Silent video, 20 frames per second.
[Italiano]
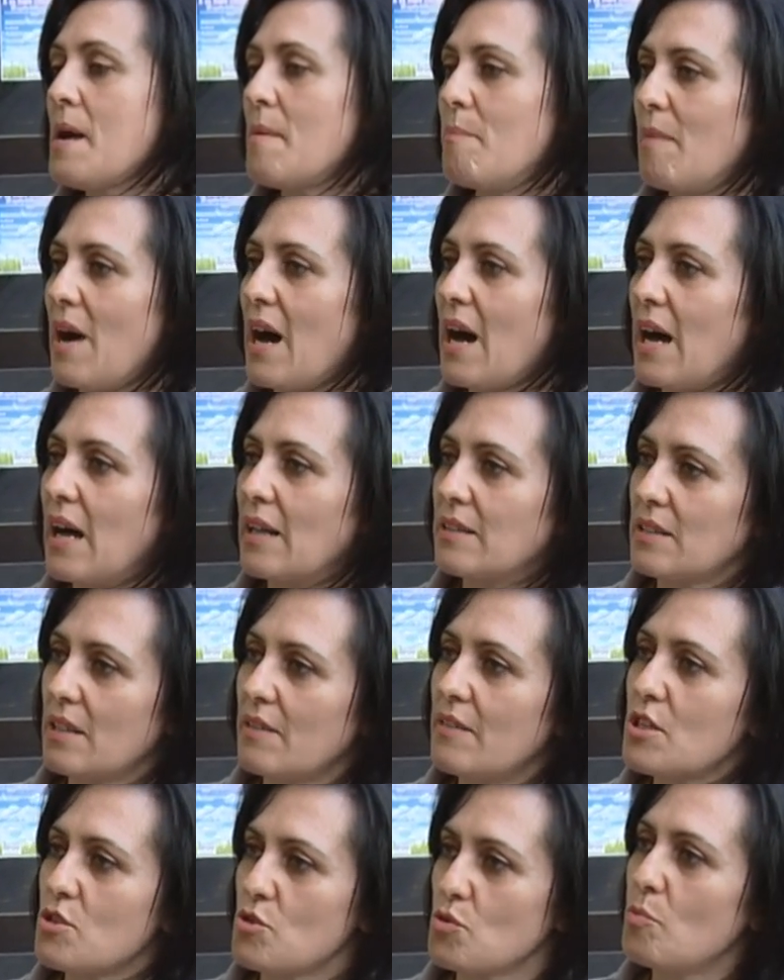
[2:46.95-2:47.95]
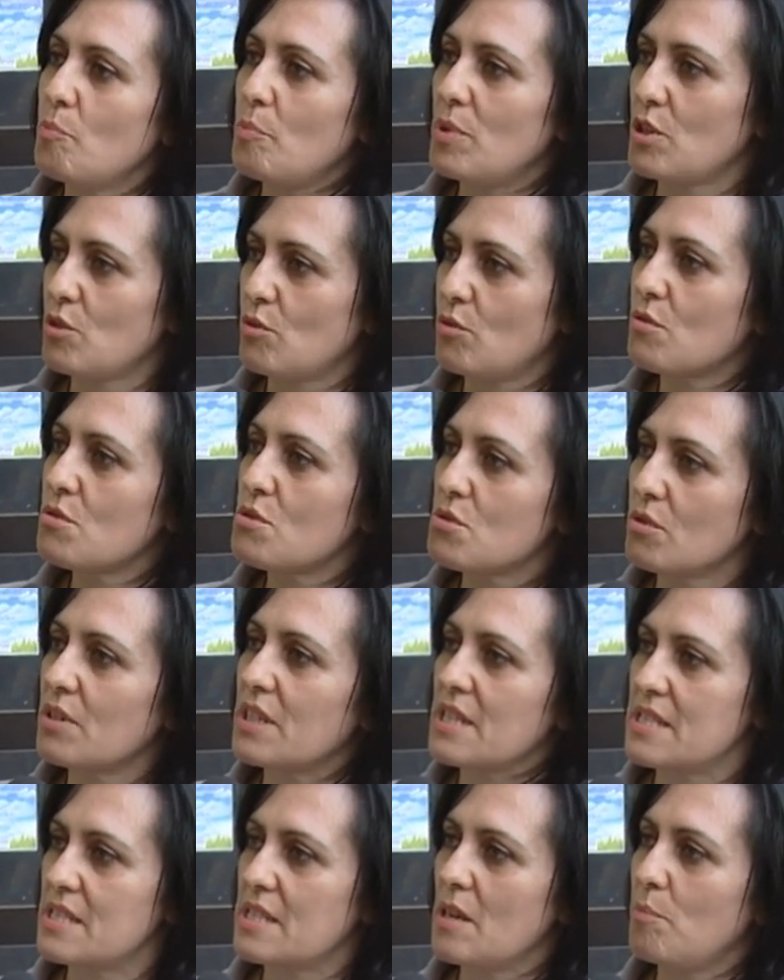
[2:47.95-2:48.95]
ma attraverso un percorso
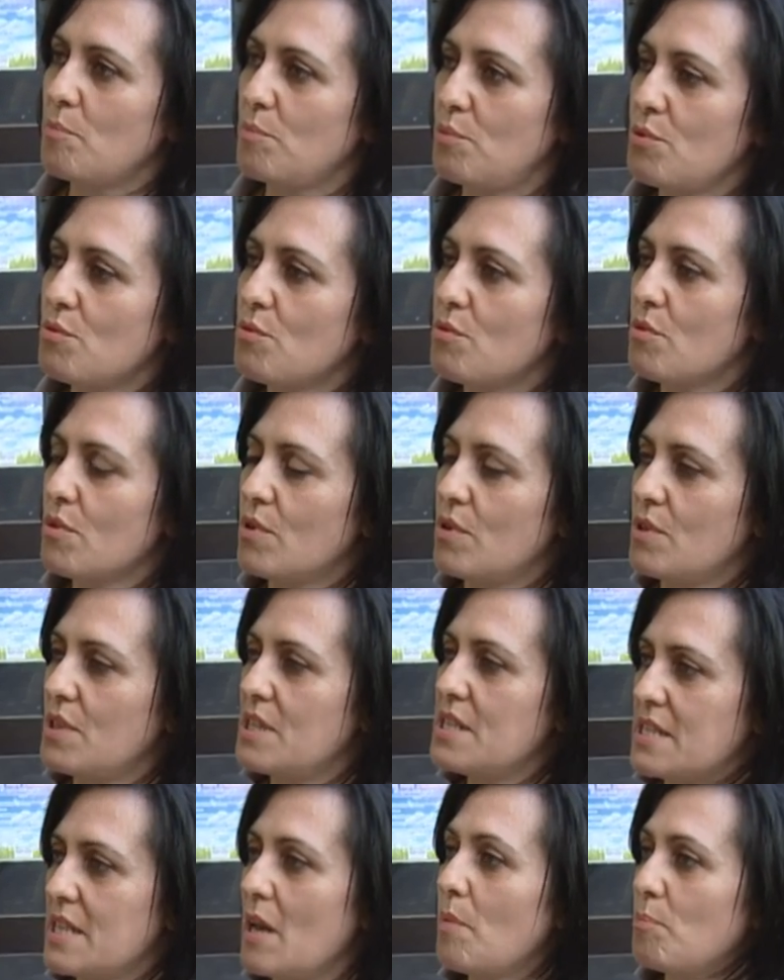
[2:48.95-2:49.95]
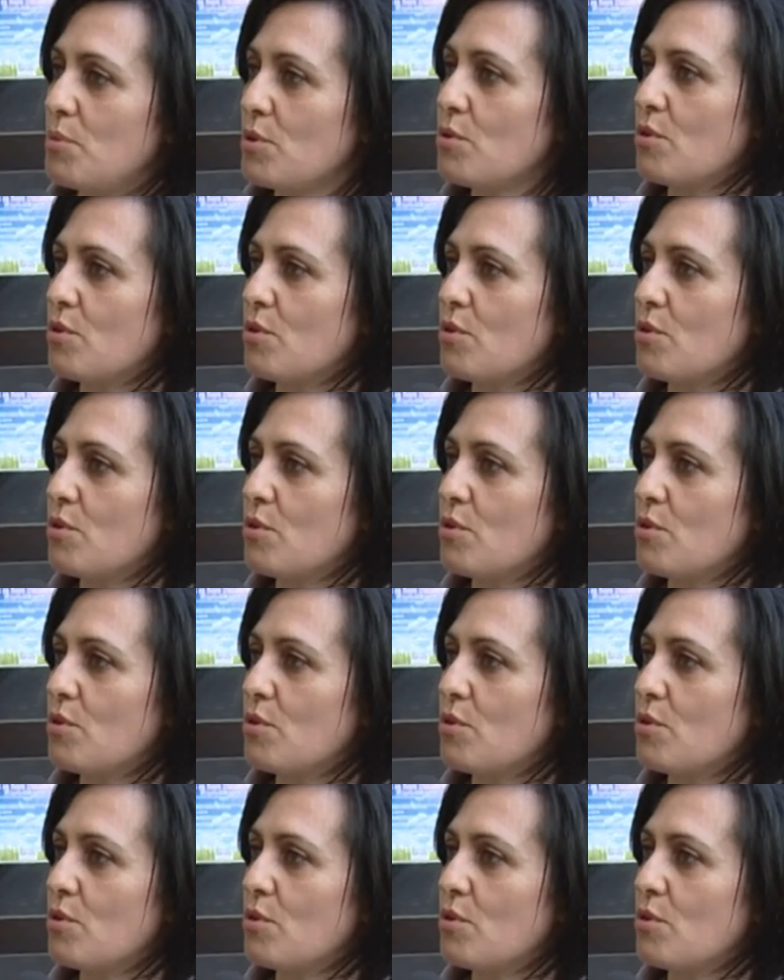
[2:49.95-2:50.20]
che sia più, eh, gli sia più